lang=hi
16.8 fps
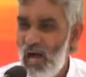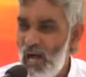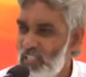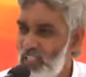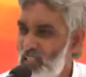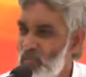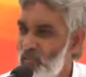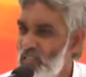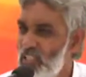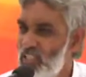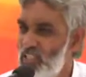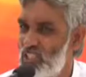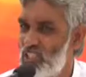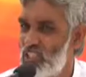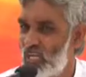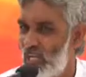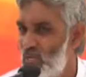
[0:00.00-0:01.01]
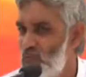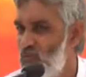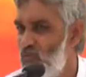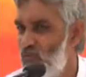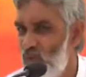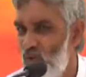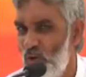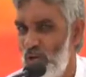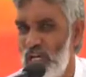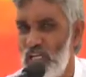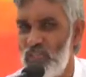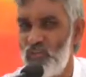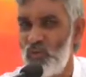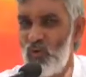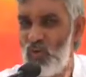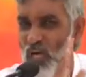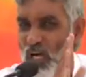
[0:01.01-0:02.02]
आत्मनिष्ठ धर्म वो है
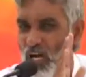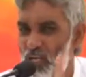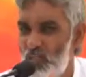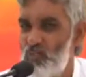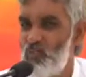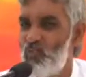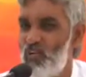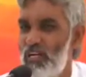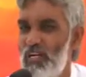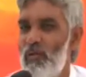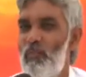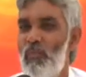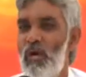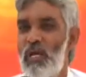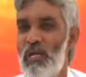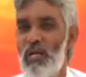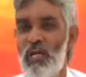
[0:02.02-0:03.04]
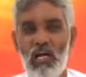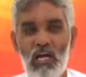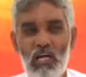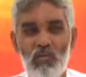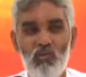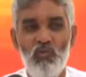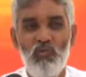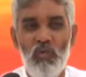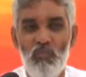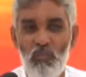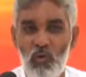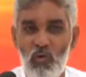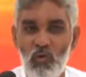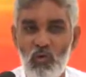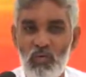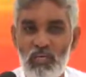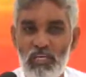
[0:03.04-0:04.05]
जो अर्जुन ने मान्या अर्जुन ने
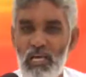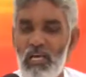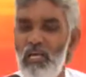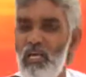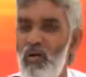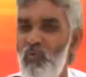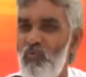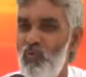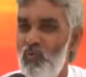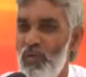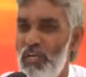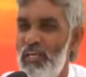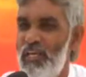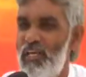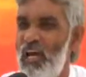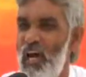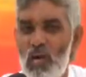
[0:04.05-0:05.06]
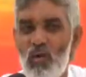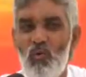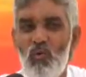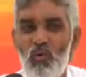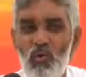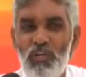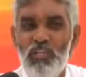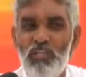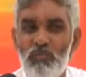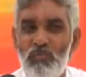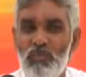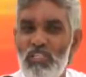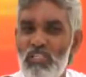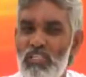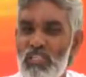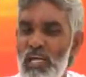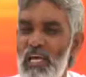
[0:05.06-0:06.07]
फॉलो किया वो एक अंकुरित
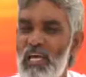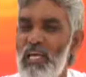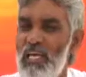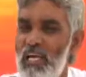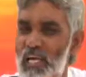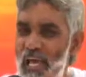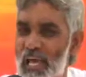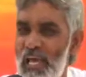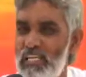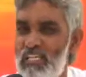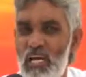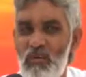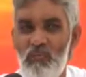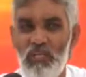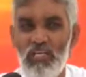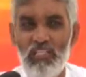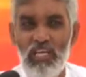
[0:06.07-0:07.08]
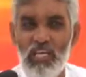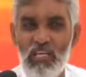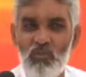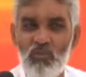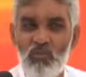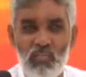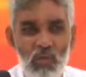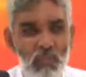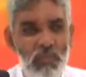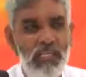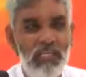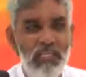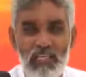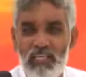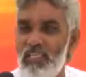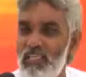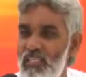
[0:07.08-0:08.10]
बीज है एक ऐसा बीज है जो जमने
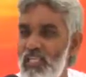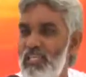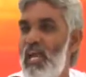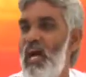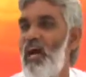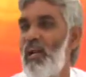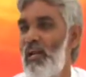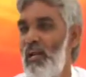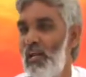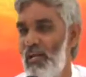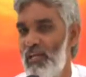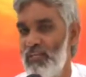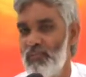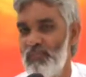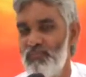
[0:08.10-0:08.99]
के लिए तैयार है